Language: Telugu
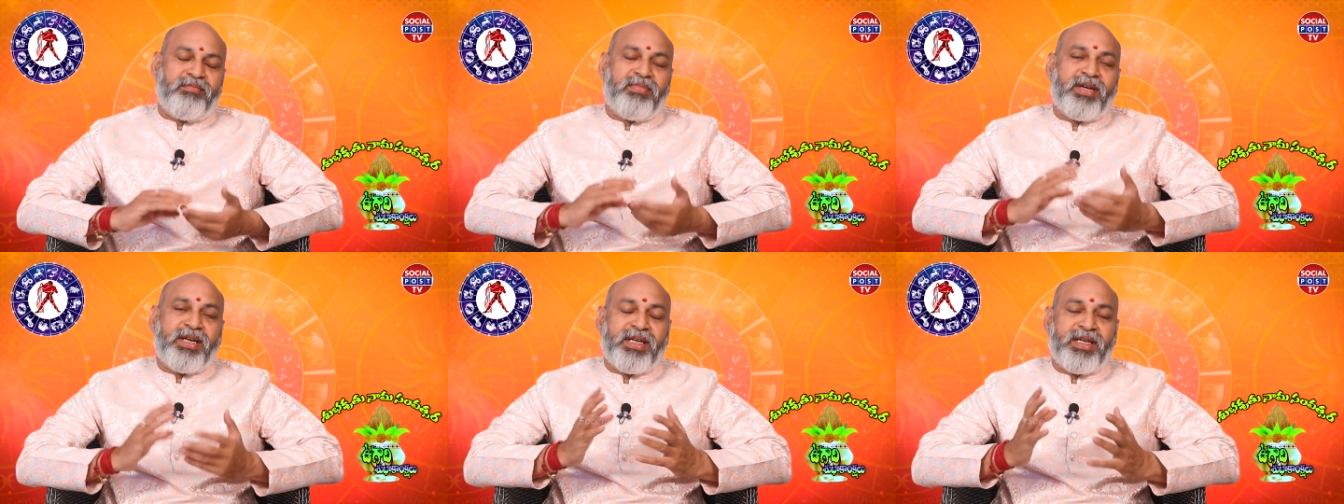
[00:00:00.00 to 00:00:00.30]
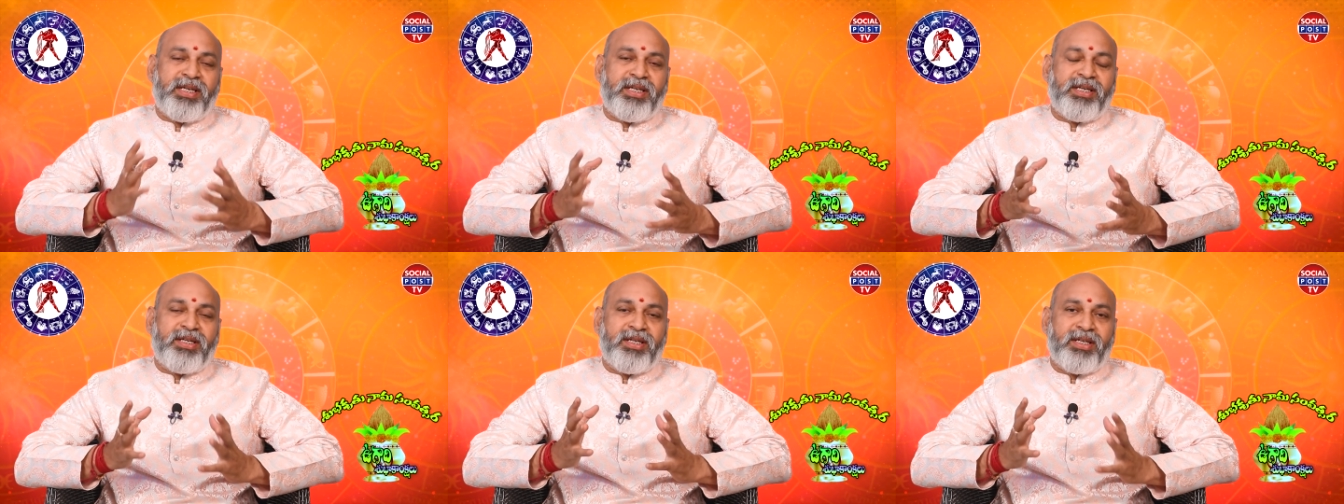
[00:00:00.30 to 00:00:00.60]
మరి
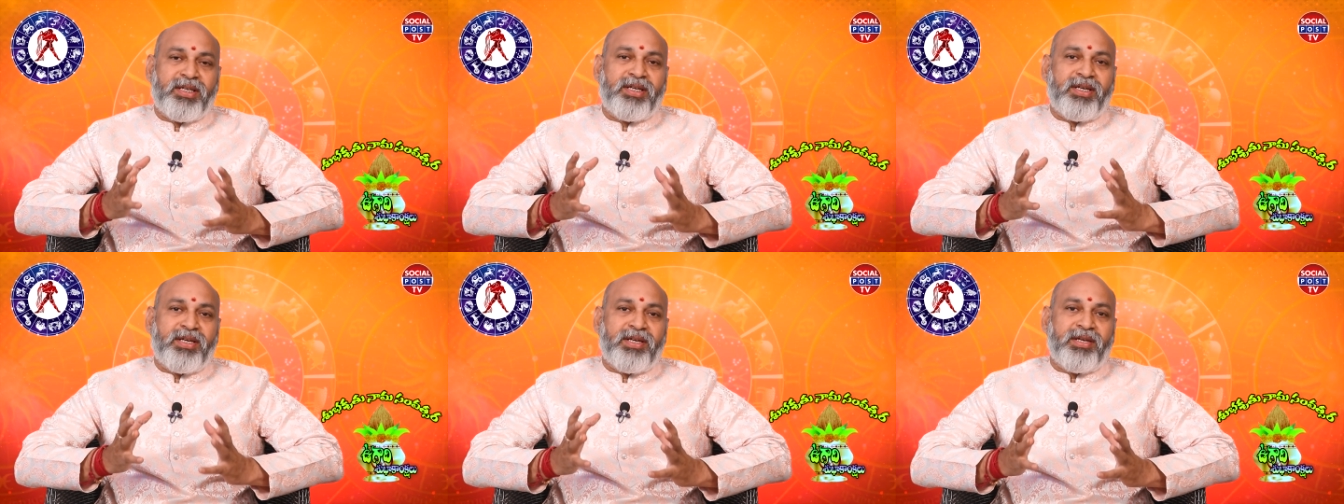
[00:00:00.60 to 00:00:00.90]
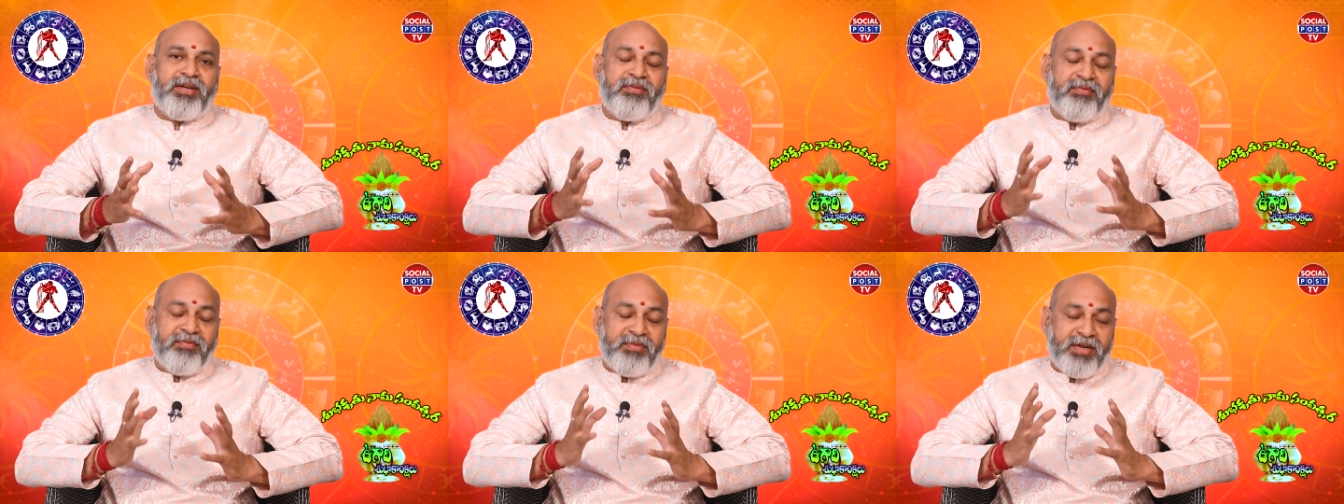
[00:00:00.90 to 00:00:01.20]

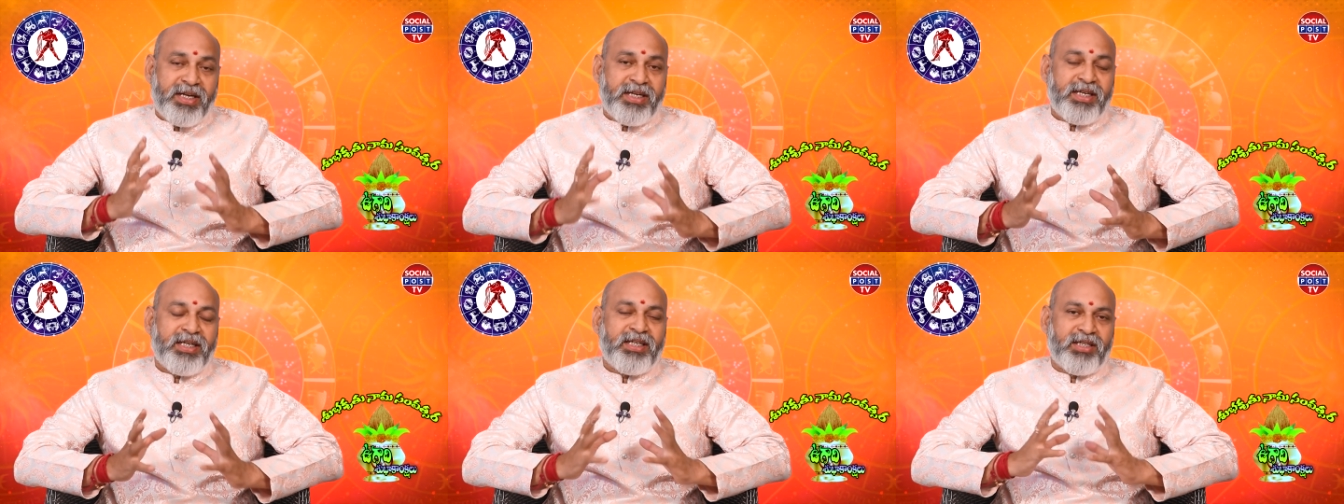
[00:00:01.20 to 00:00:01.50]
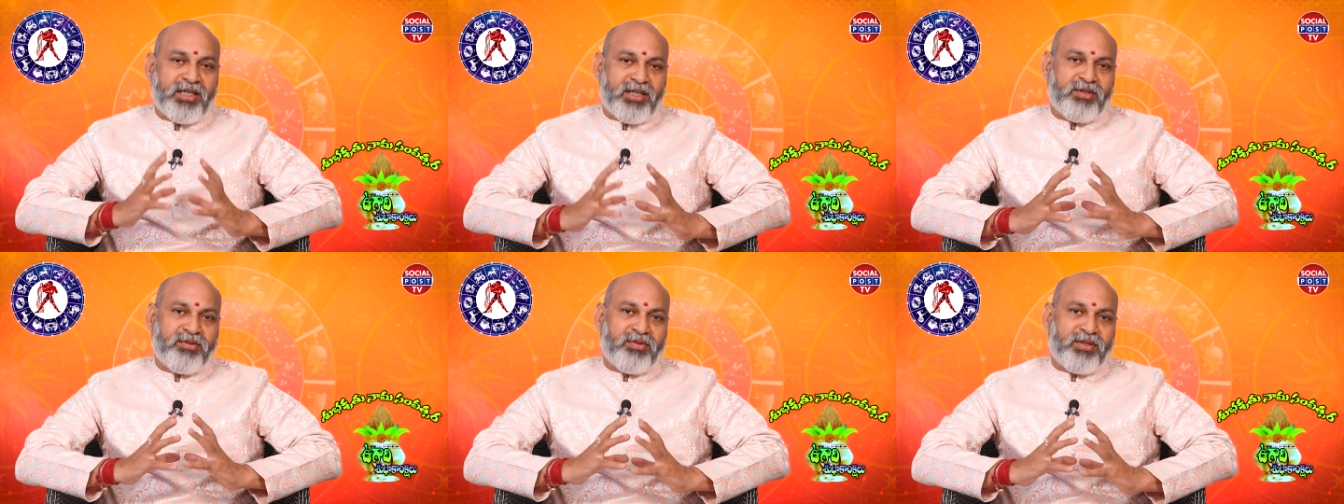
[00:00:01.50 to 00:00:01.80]
వీటిని
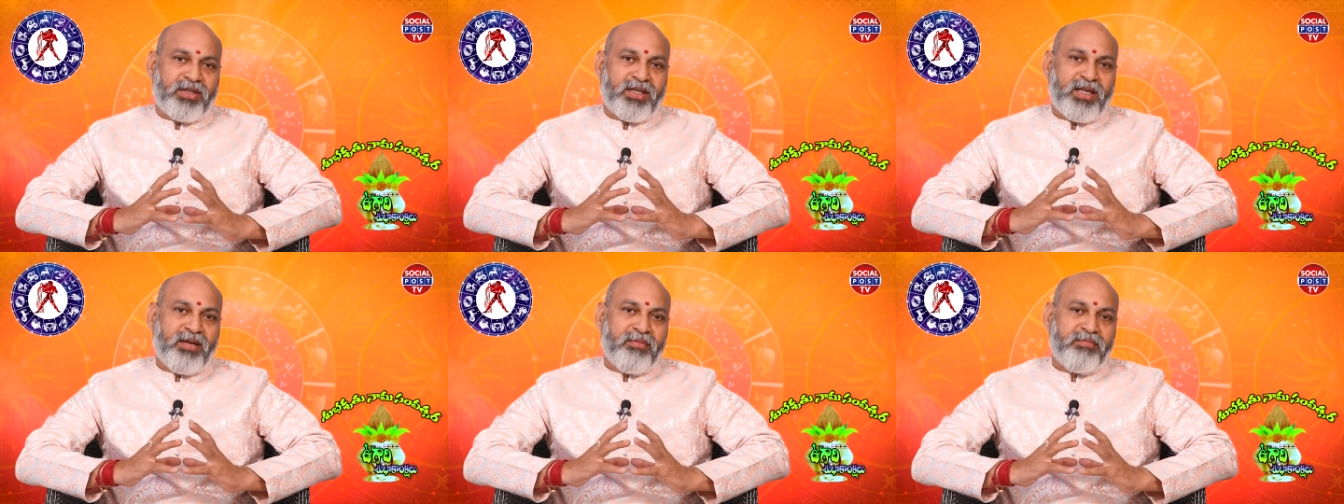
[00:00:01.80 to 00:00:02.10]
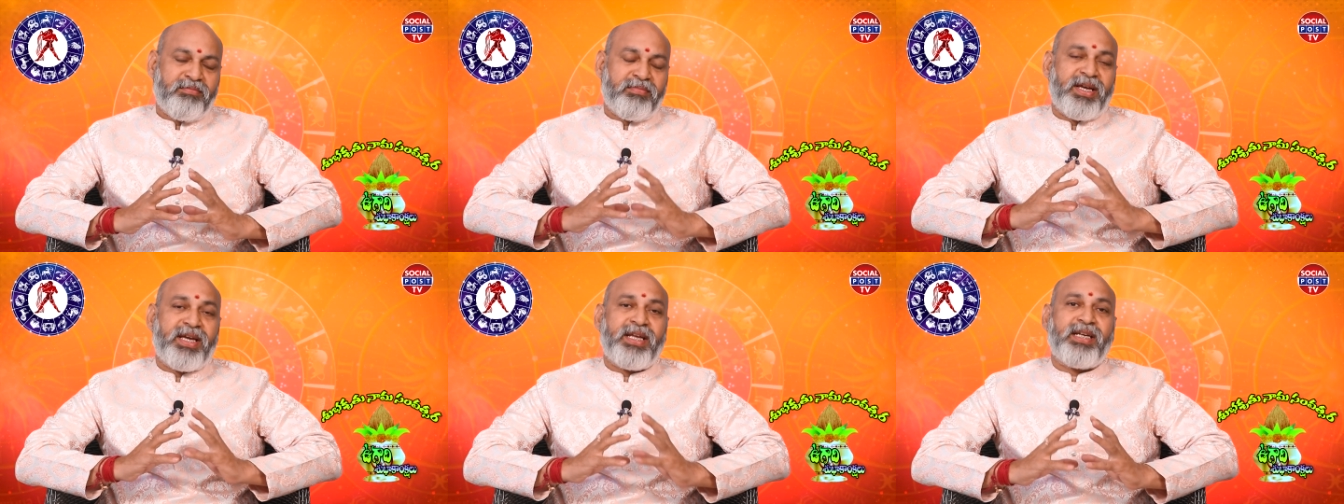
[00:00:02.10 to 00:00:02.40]
కాకుండా
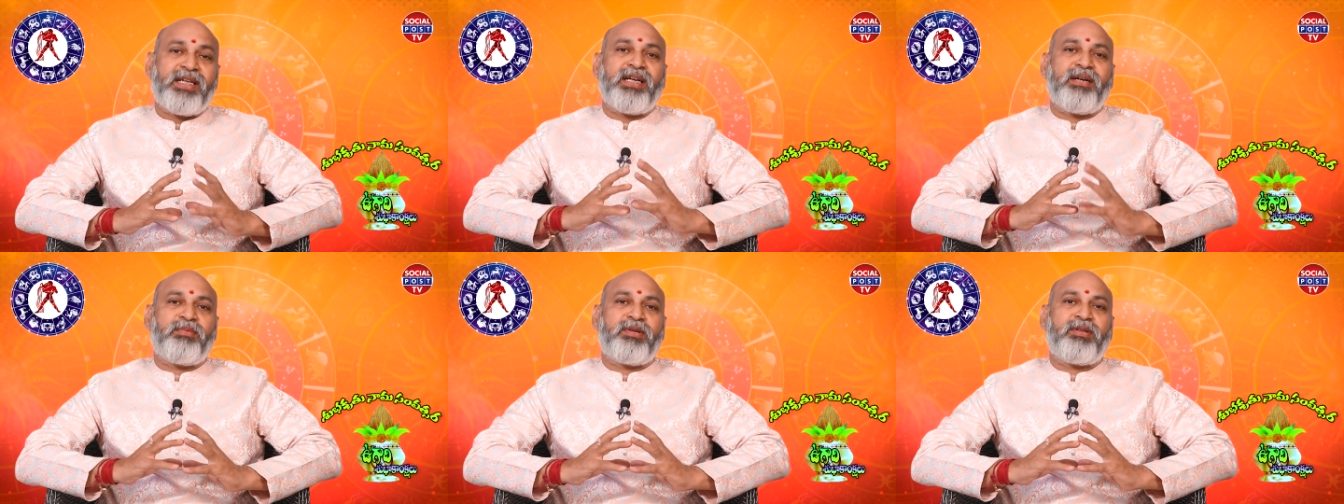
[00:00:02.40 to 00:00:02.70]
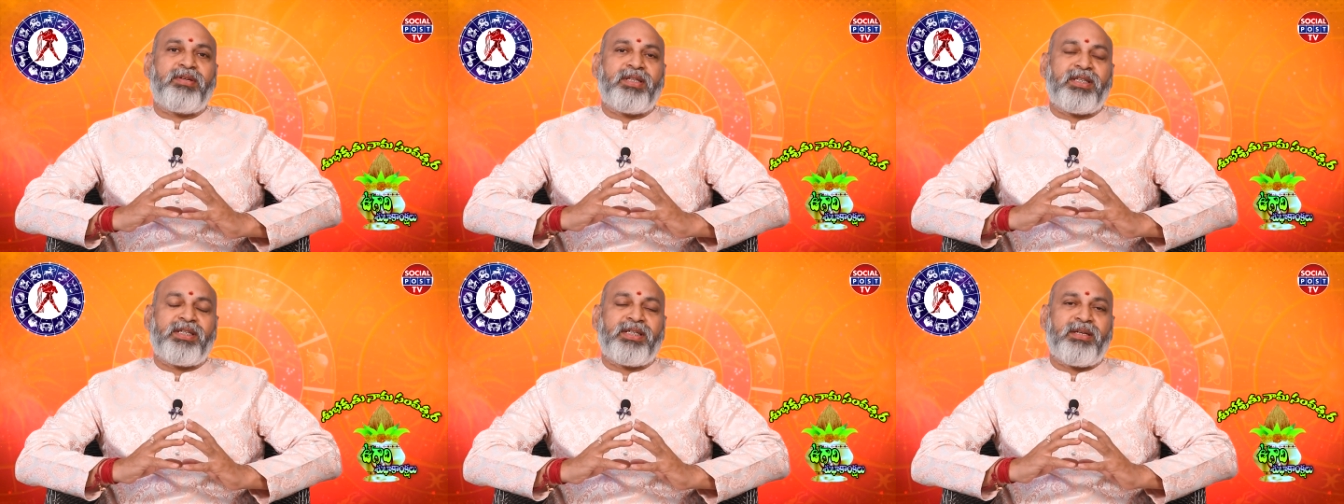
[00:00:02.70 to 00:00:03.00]
మెయిన్గా
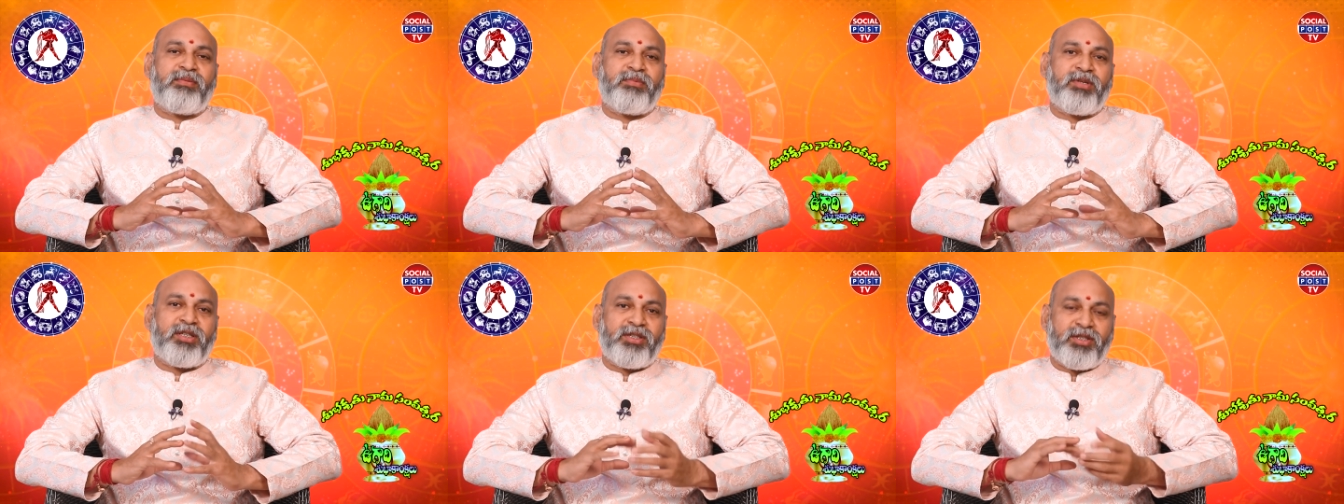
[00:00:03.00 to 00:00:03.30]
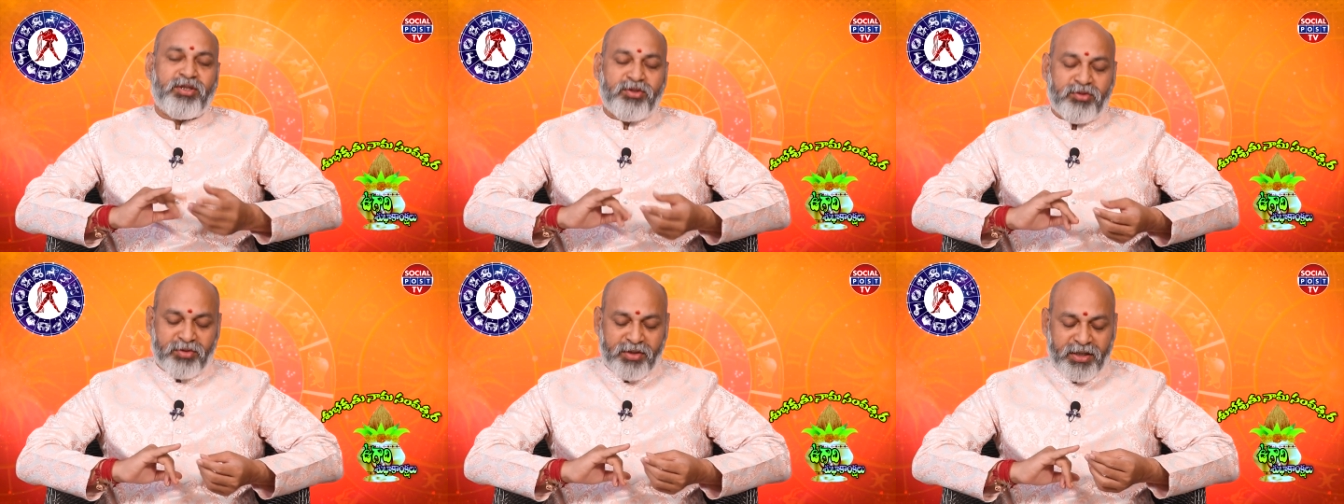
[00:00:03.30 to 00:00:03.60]
మనం అందుకే మనం
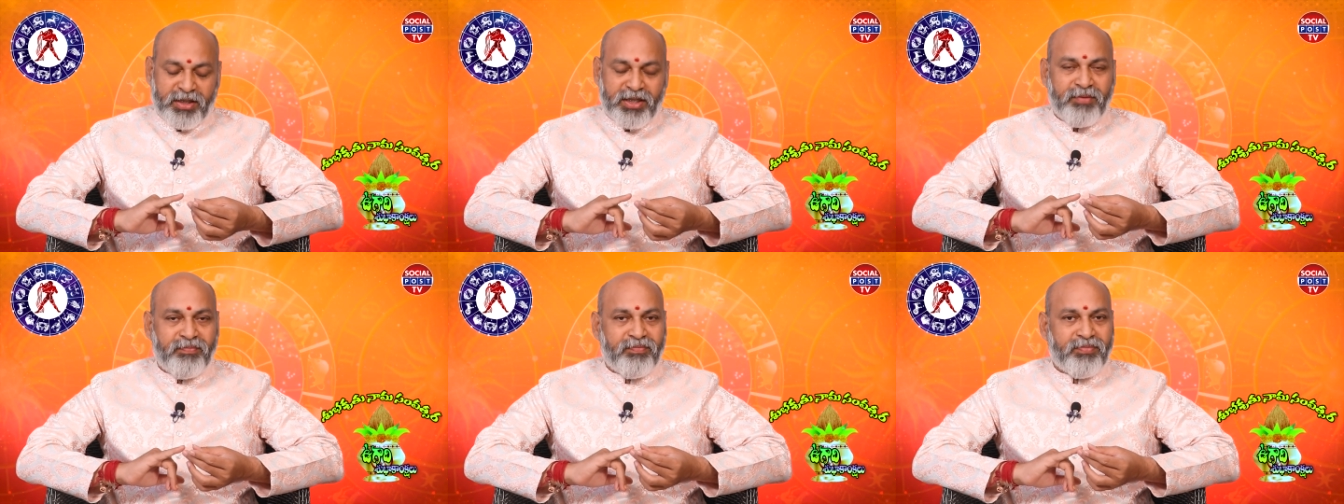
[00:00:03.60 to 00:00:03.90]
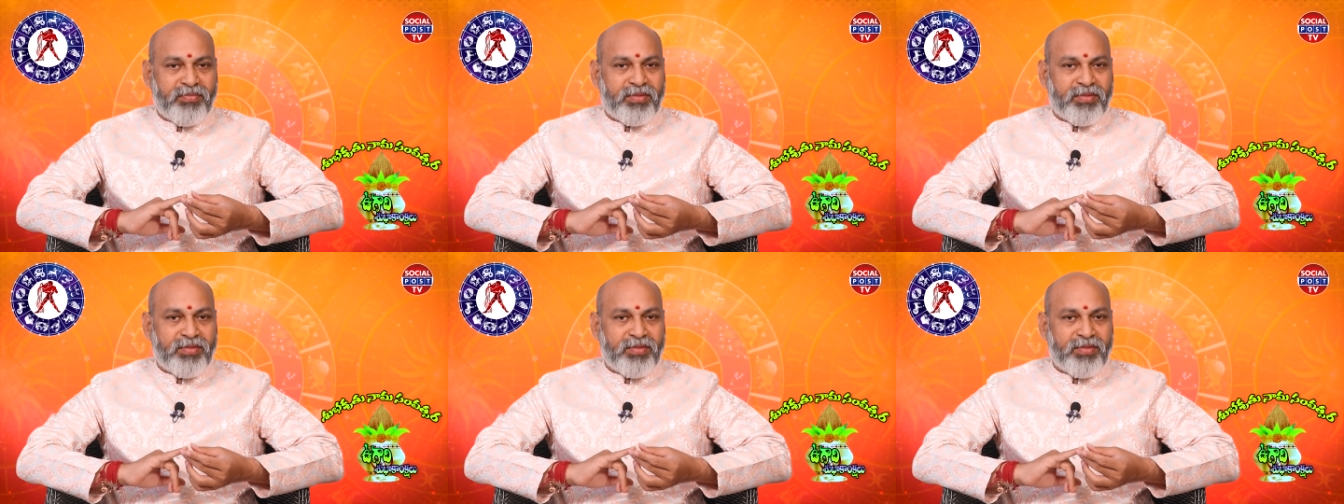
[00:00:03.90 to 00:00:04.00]
తీసుకునేది